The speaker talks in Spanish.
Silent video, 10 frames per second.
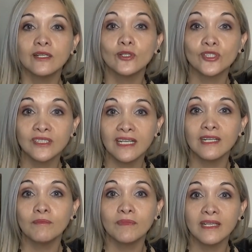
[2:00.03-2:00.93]
no sean
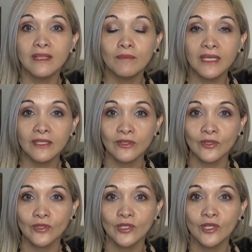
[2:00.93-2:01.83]

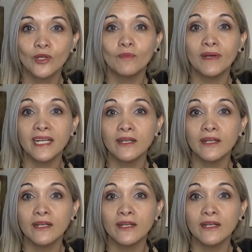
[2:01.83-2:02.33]
impedimento para